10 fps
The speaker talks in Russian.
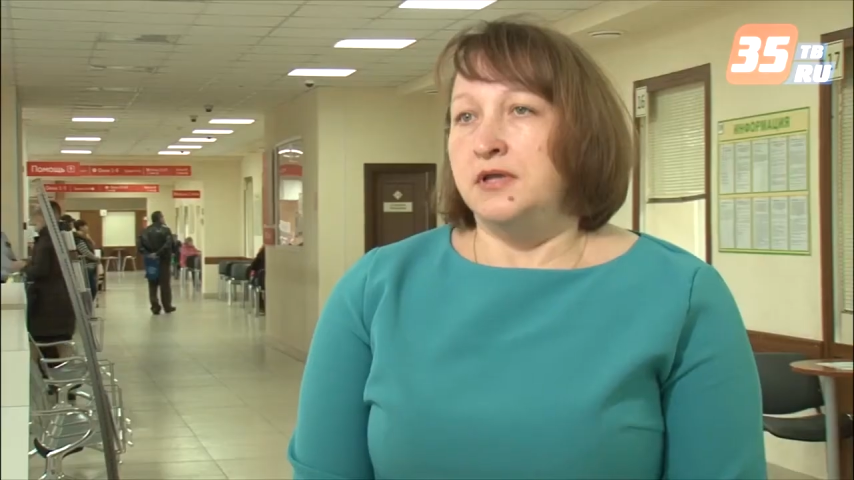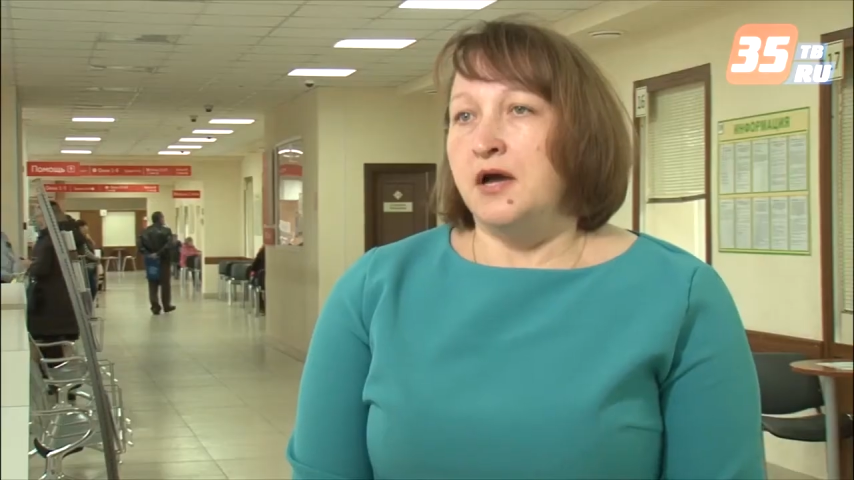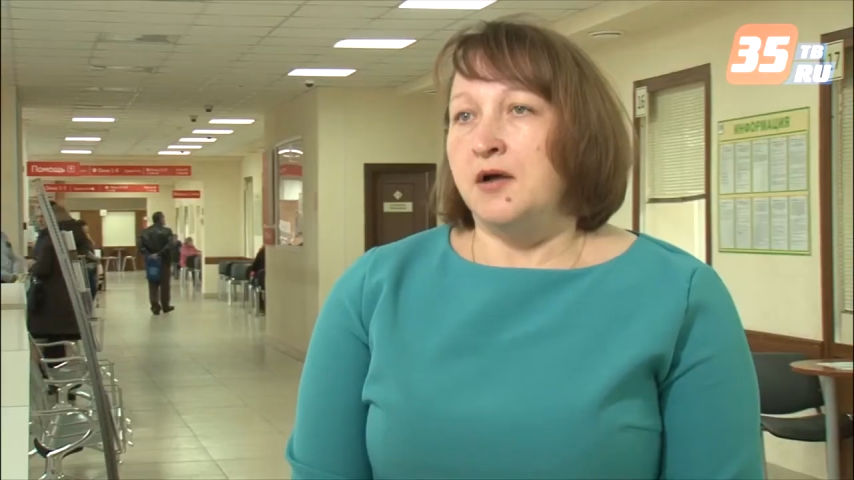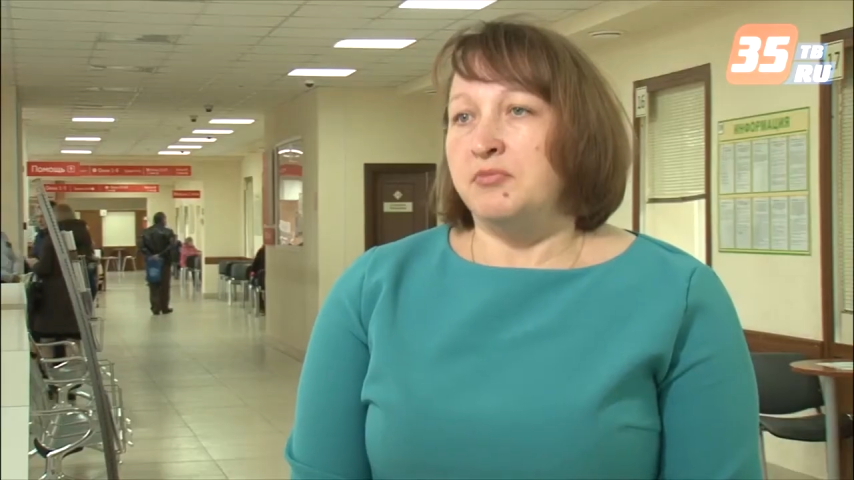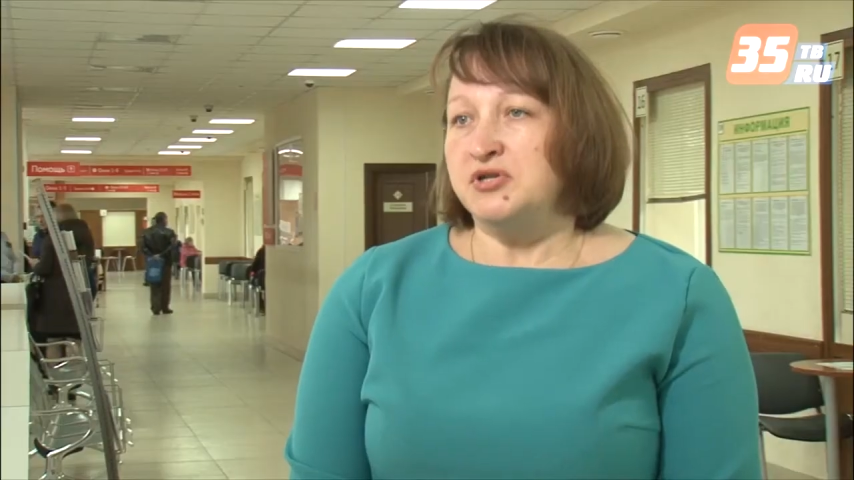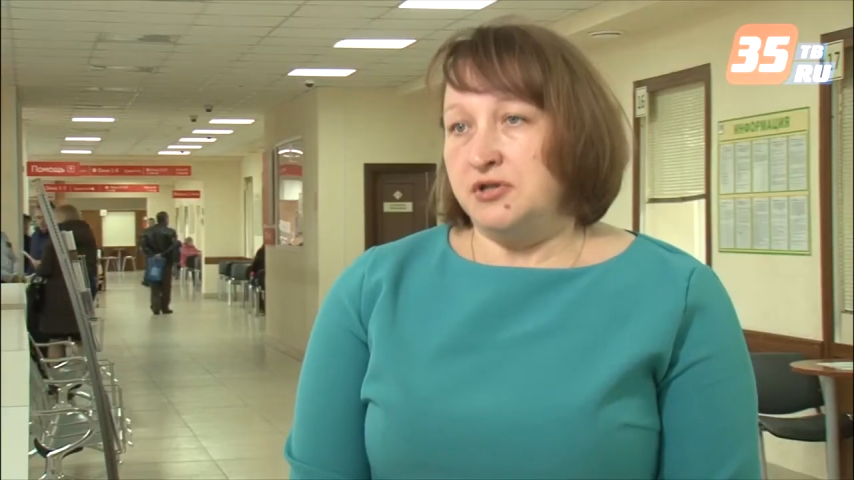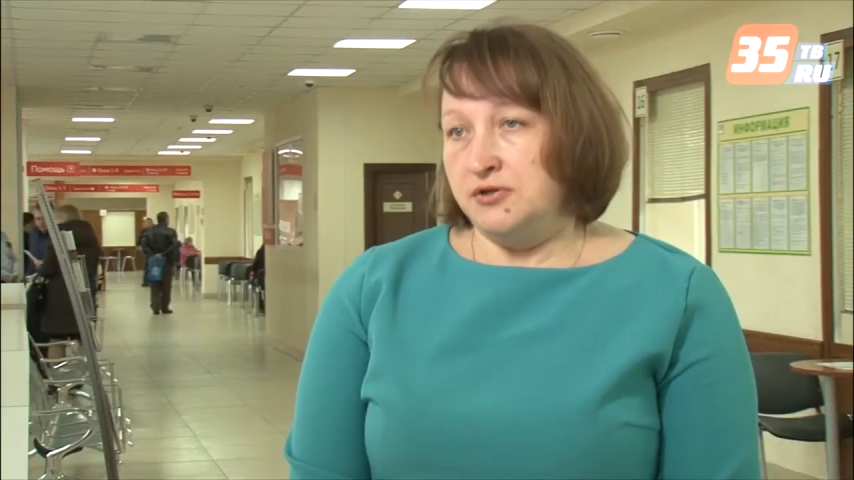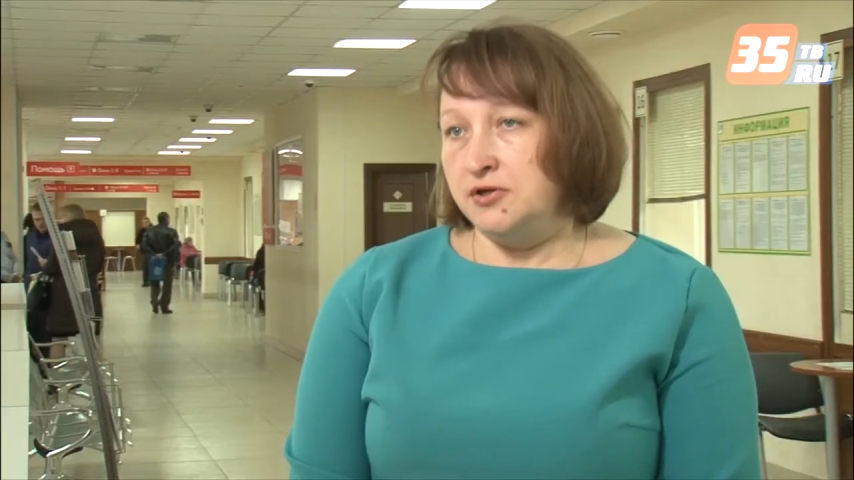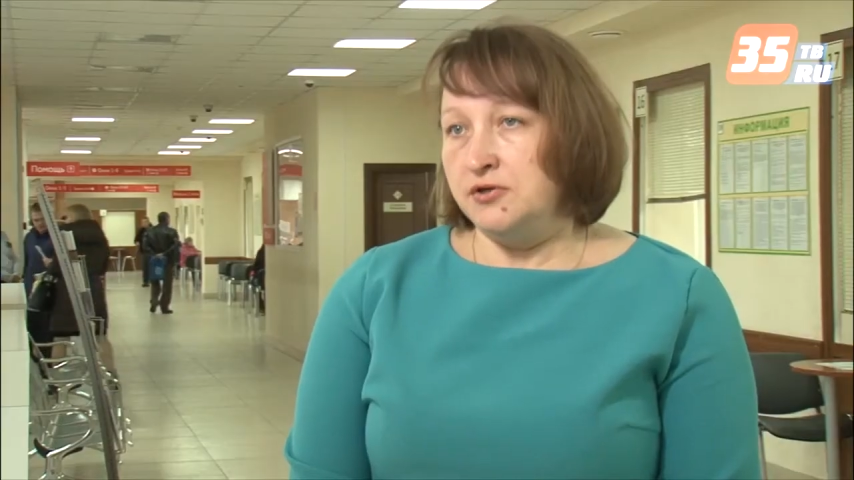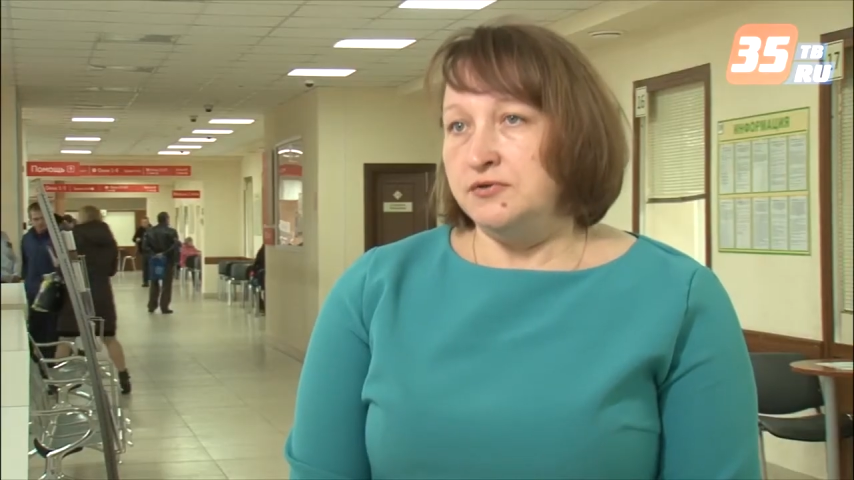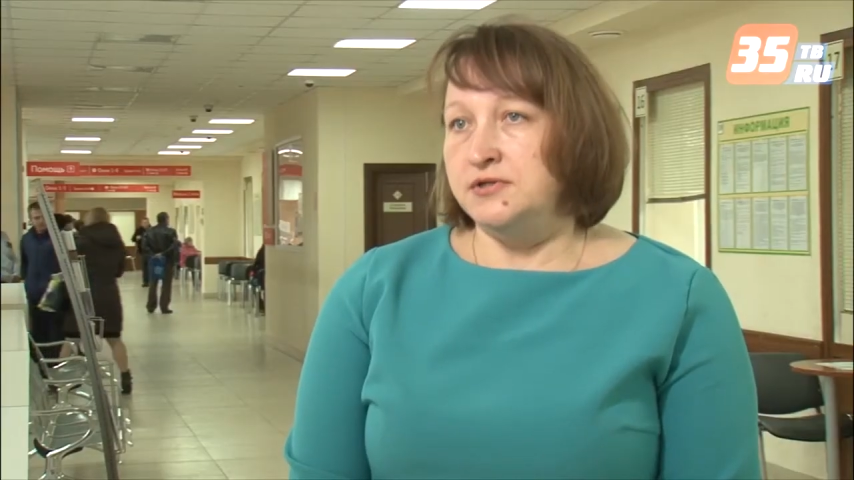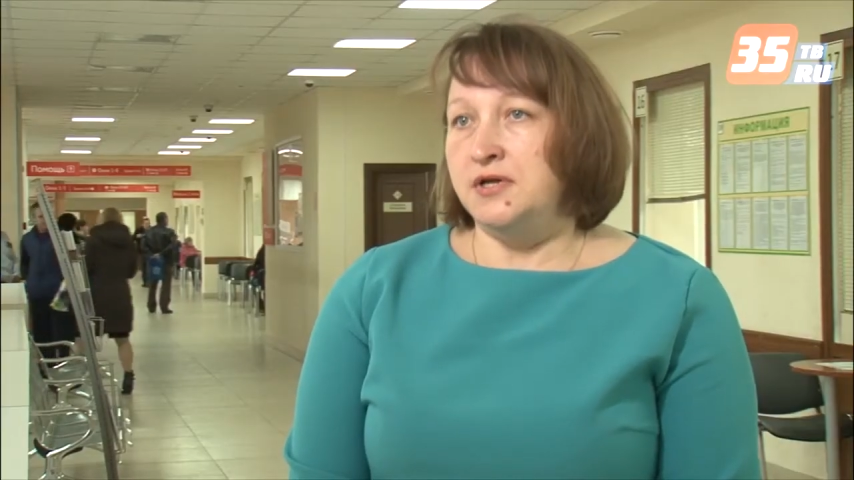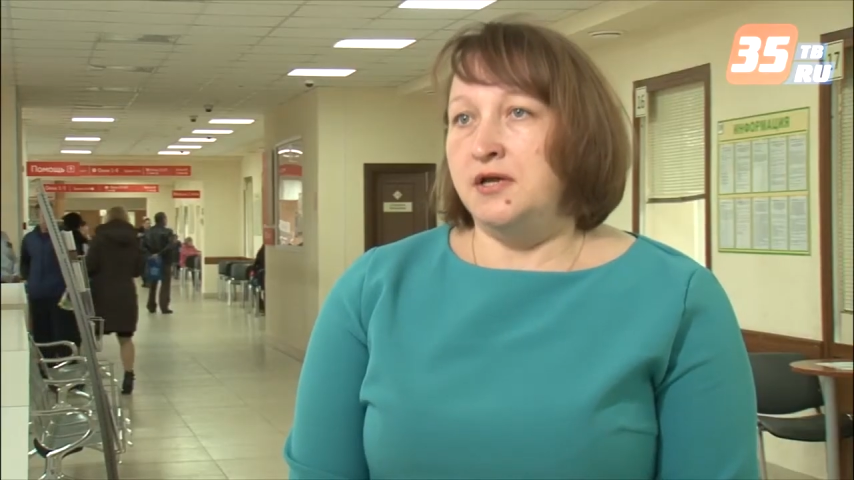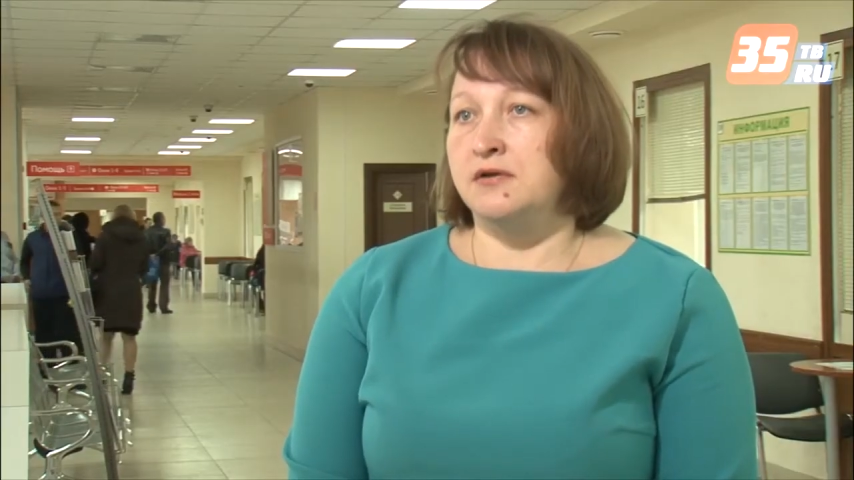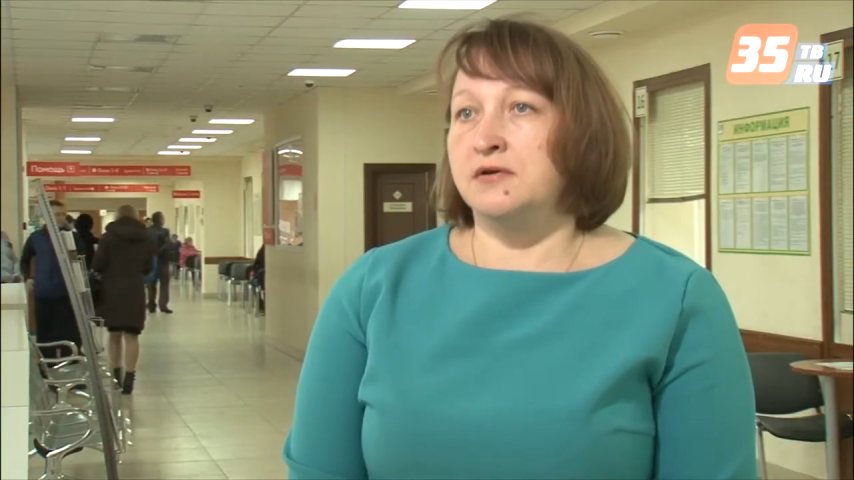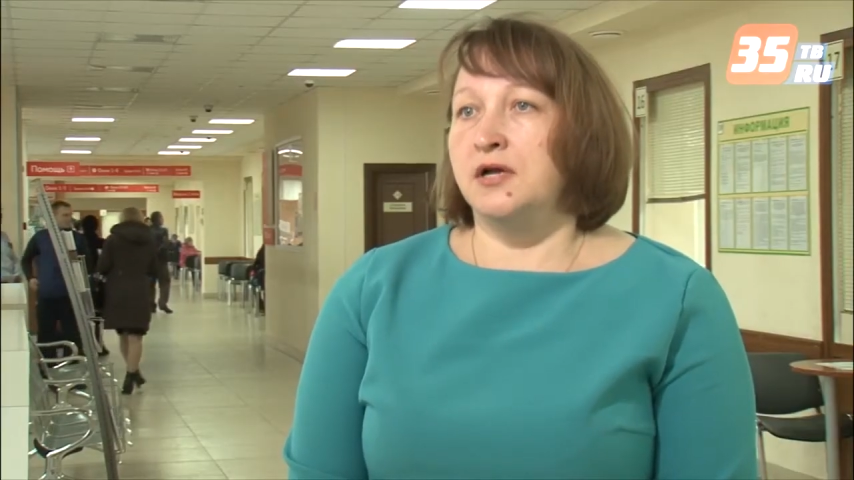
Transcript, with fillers: для пожилых людей,